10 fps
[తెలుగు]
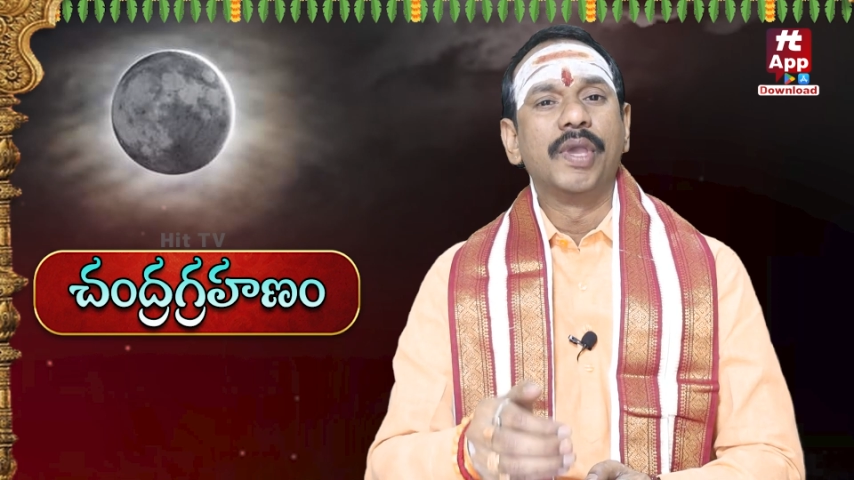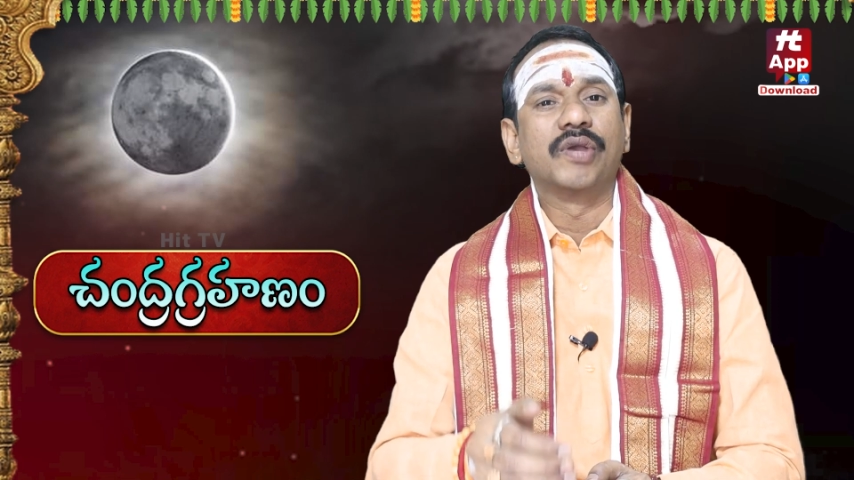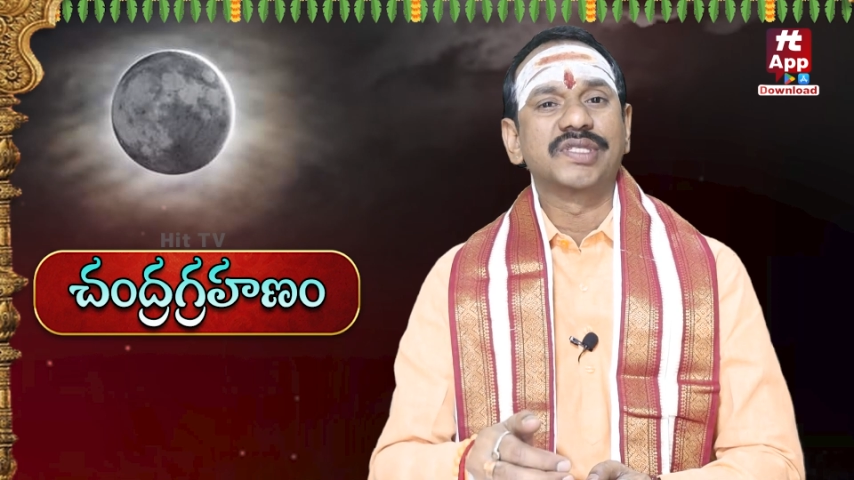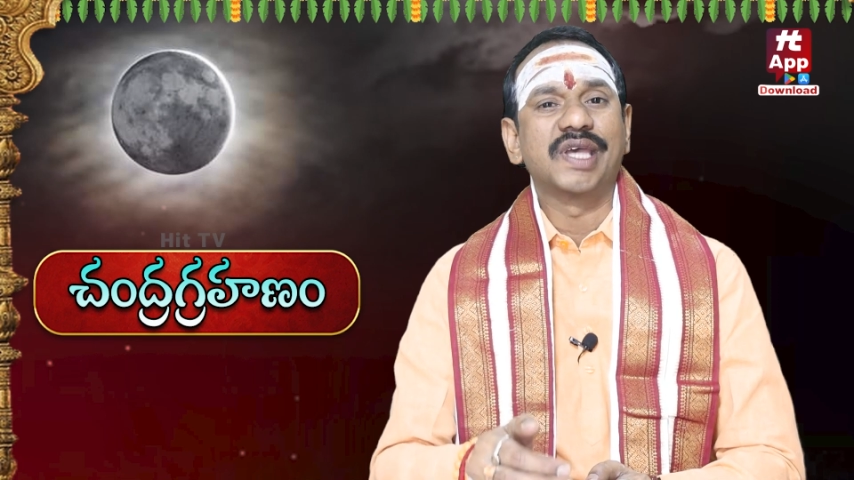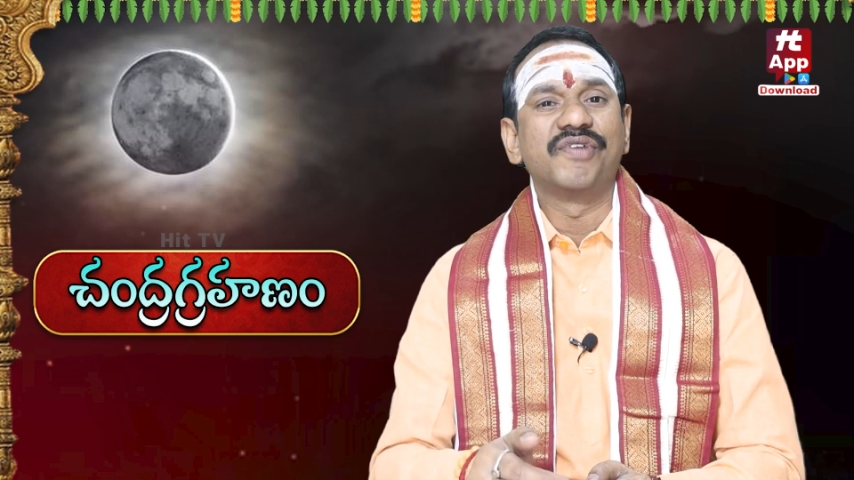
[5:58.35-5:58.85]

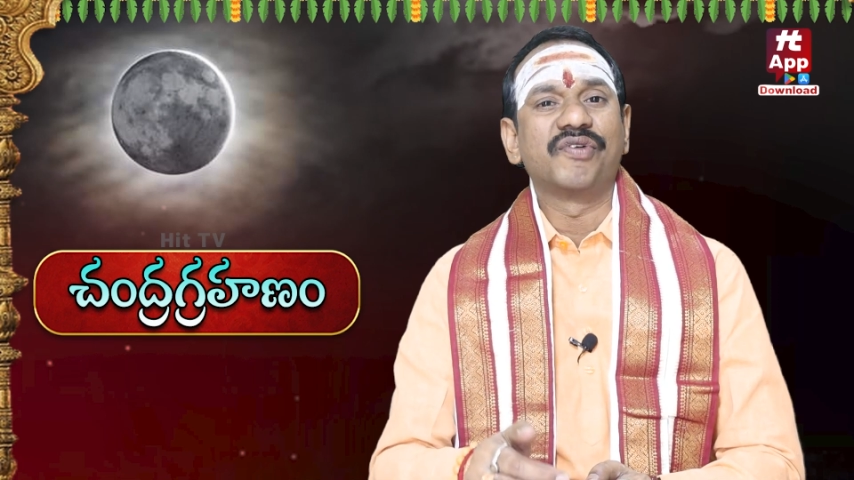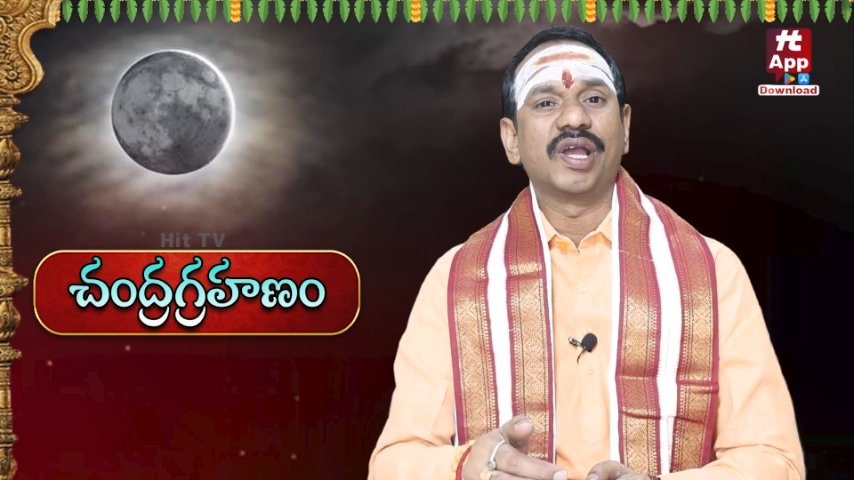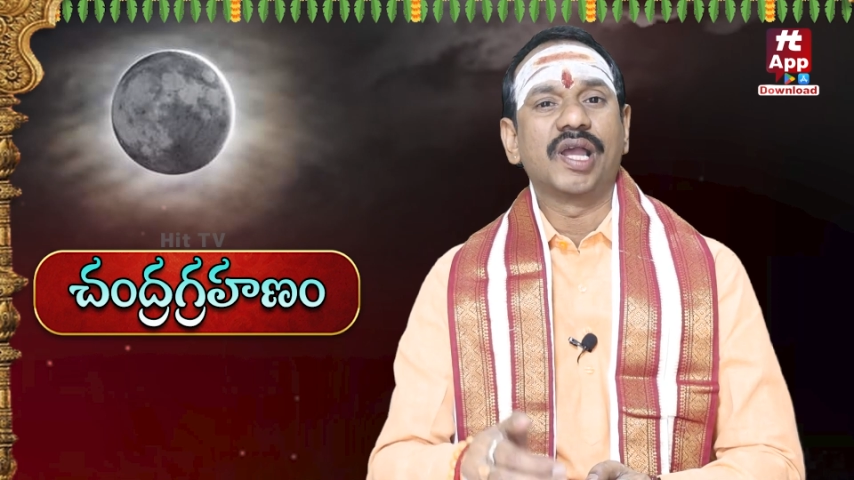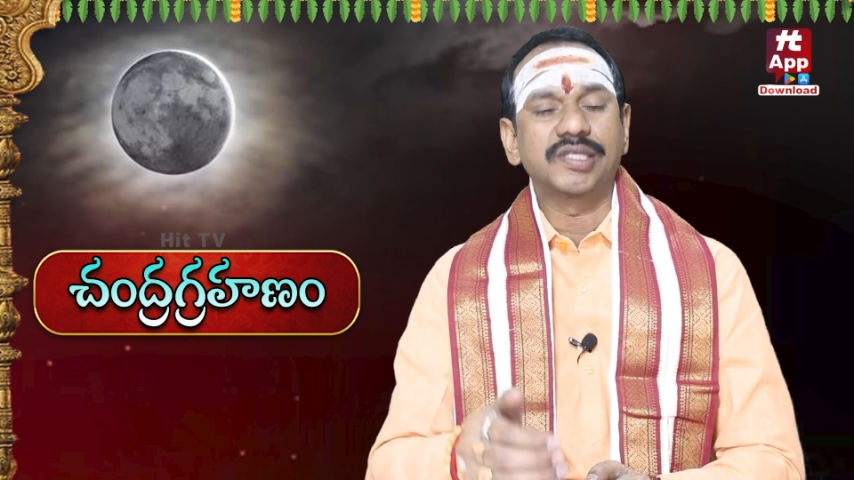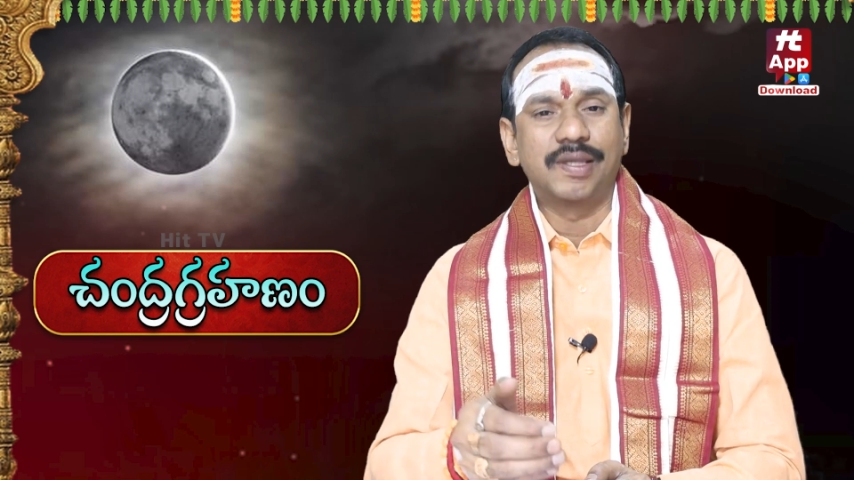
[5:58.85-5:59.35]
మీకు
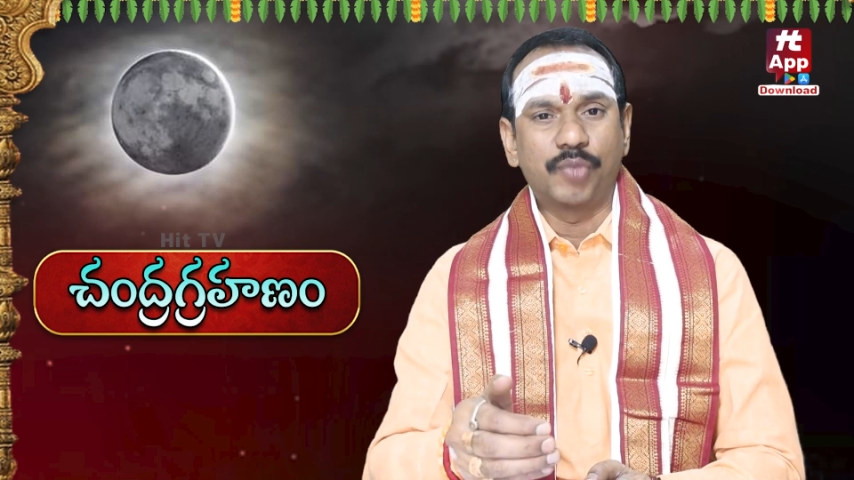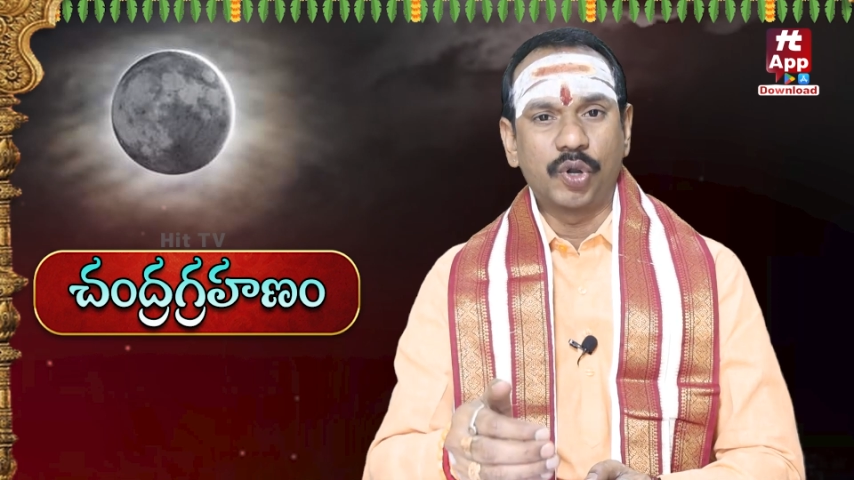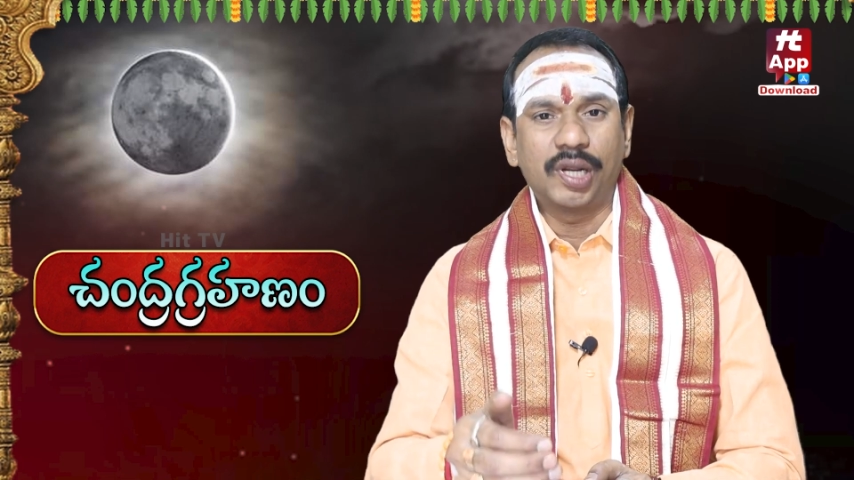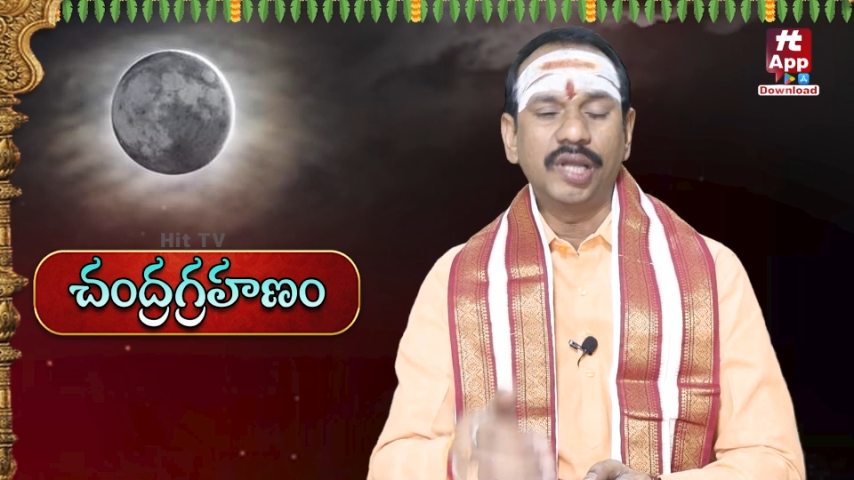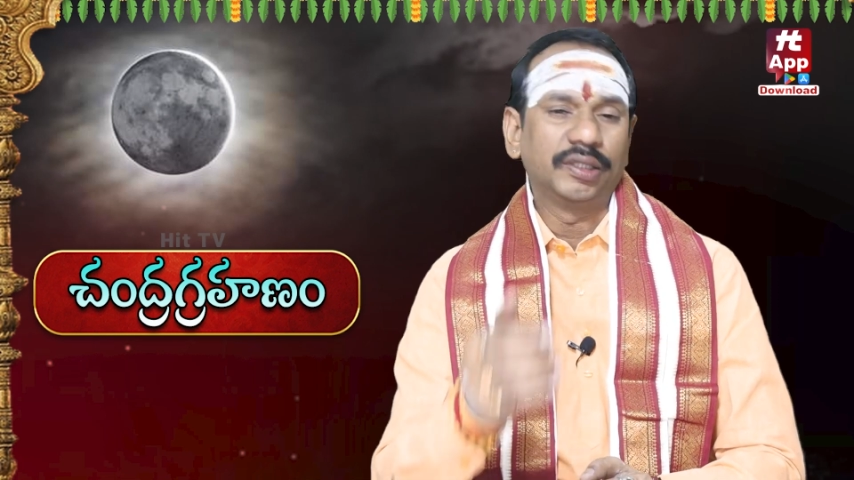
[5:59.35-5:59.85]
సవివరంగా
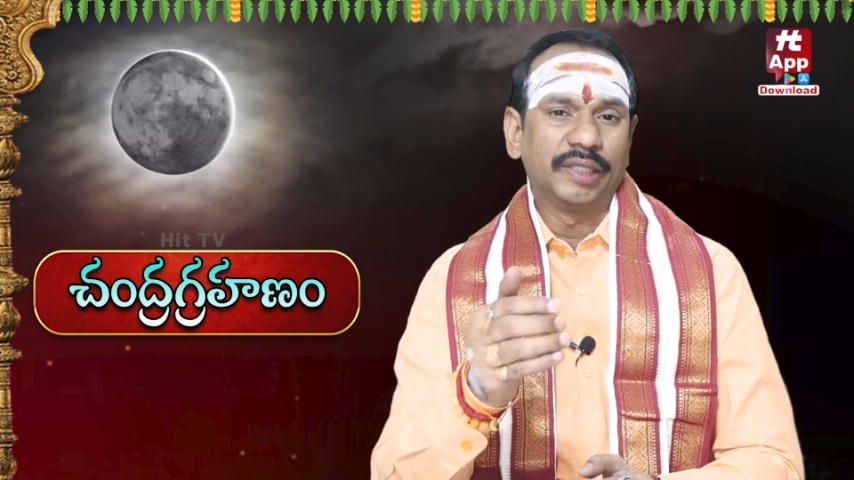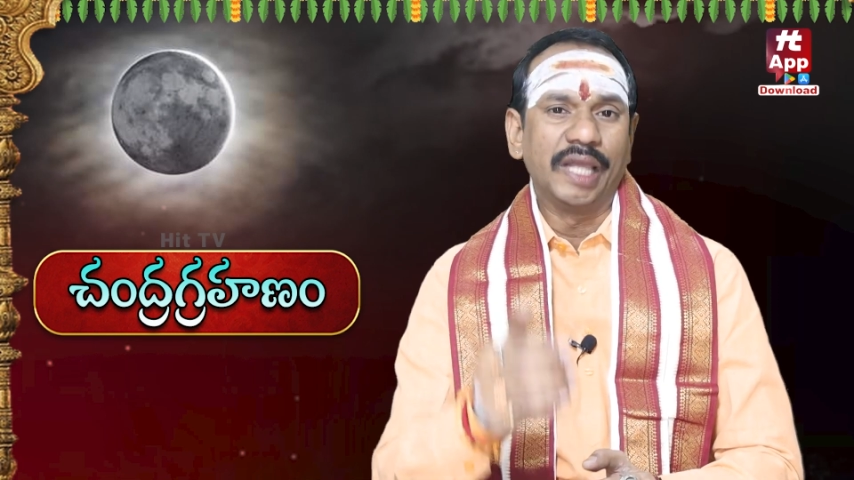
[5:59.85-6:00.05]
సంపూర్ణంగా